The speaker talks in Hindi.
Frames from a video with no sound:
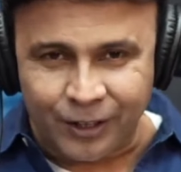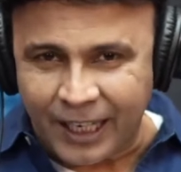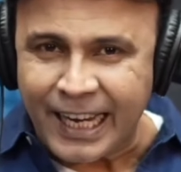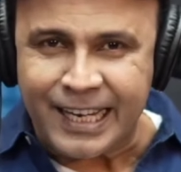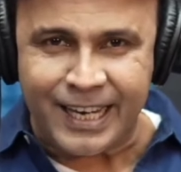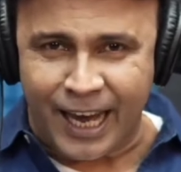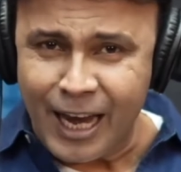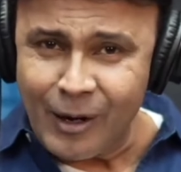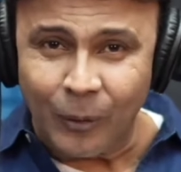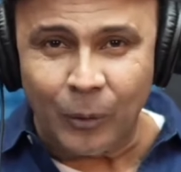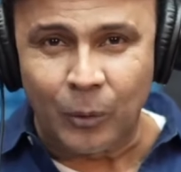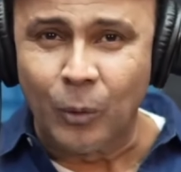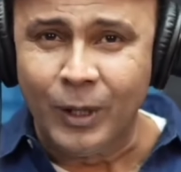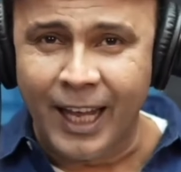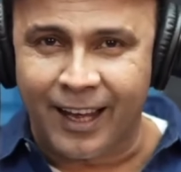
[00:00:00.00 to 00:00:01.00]
और कहिए
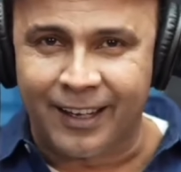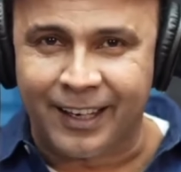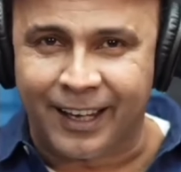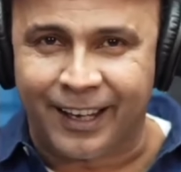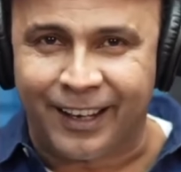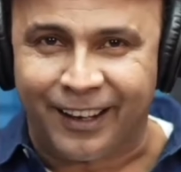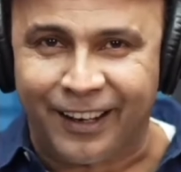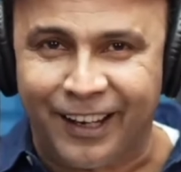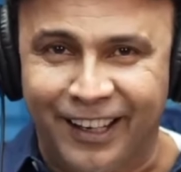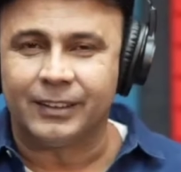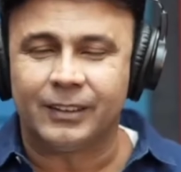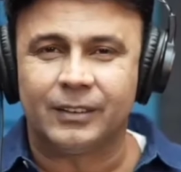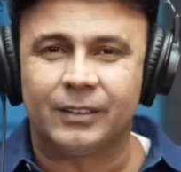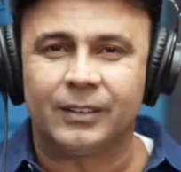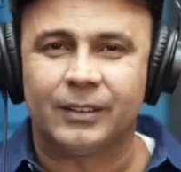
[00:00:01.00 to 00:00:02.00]
ऊलाला
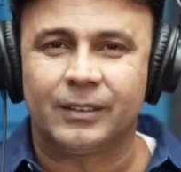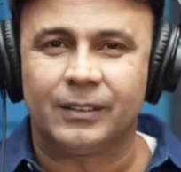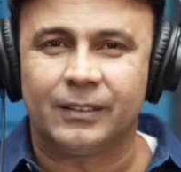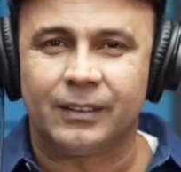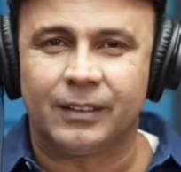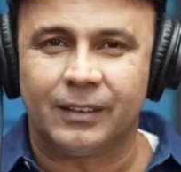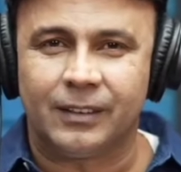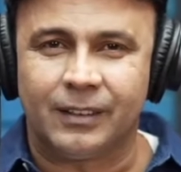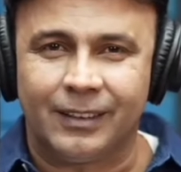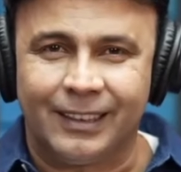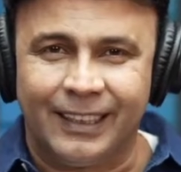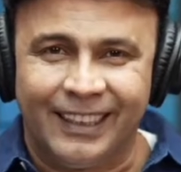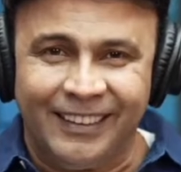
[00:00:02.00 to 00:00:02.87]
ऊलाला